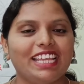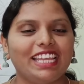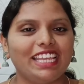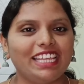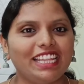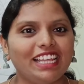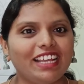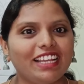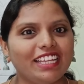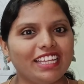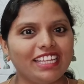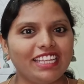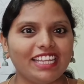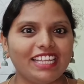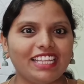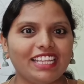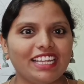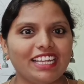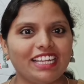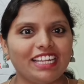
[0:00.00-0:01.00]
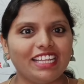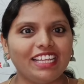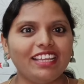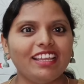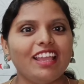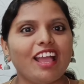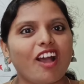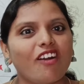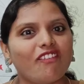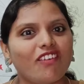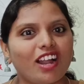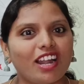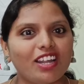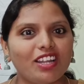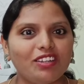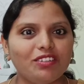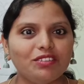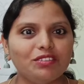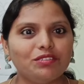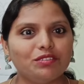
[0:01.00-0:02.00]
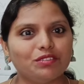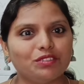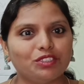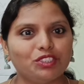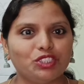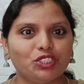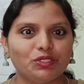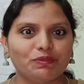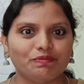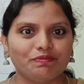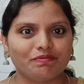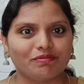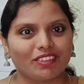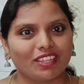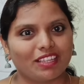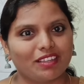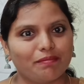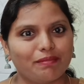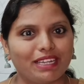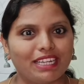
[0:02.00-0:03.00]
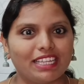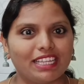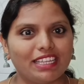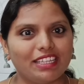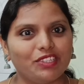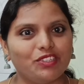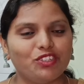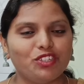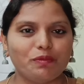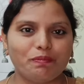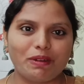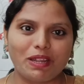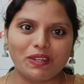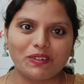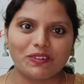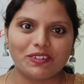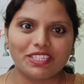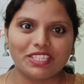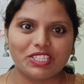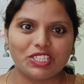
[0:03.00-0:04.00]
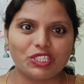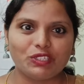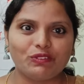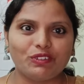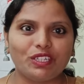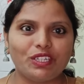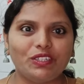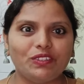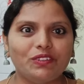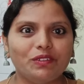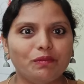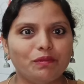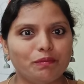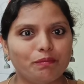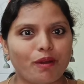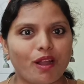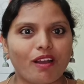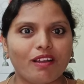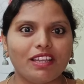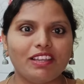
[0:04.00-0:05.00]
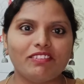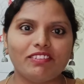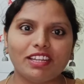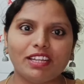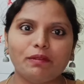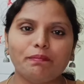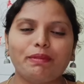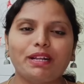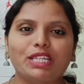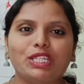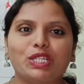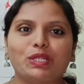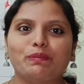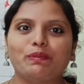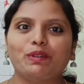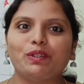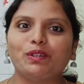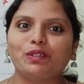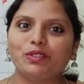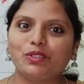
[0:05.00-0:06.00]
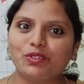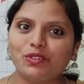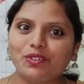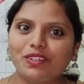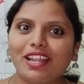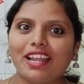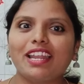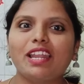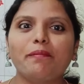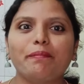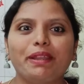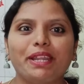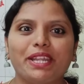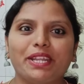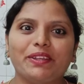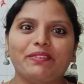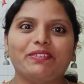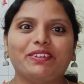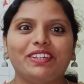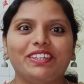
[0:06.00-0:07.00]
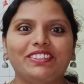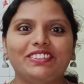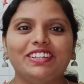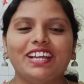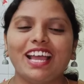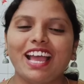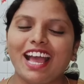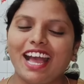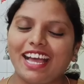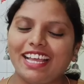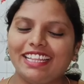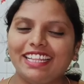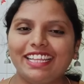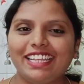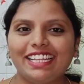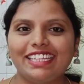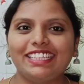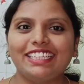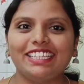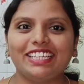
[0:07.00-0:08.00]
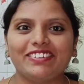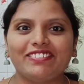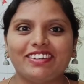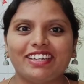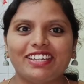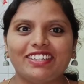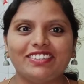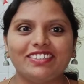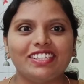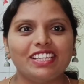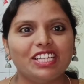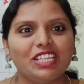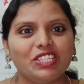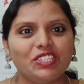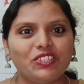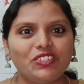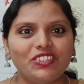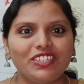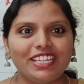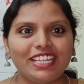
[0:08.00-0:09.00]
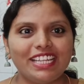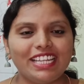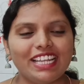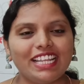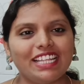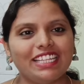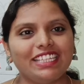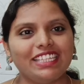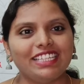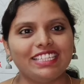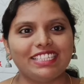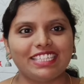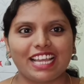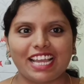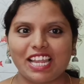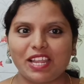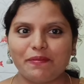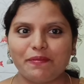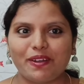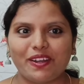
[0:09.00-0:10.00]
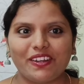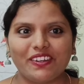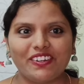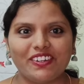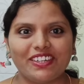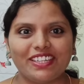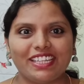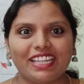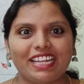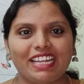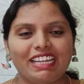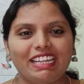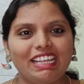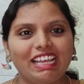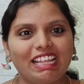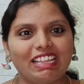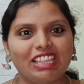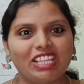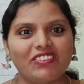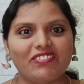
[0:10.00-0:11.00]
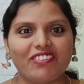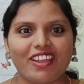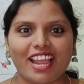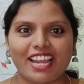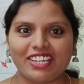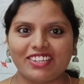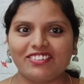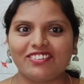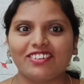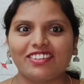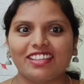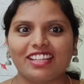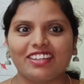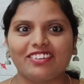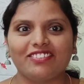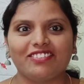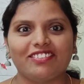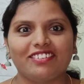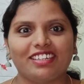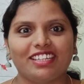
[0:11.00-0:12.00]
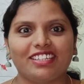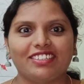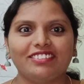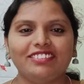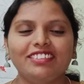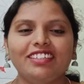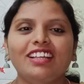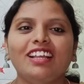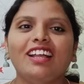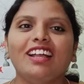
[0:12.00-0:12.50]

గీద ఈనేదండి వాళ్ళు కొంచెం మనకి జున్ను పాలు కూడా ఇచ్చేవాళ్ళు పాలు ఇవ్వలేని పక్షంలో జున్నన్న పెట్టేవాళ్ళు అదైనా తినేవాళ్ళం జున్నన్న అది చాలా బాగుంటుందండి అందరూ ఫ్యాక్ట్ ఉంటుంది అనుకుంటారు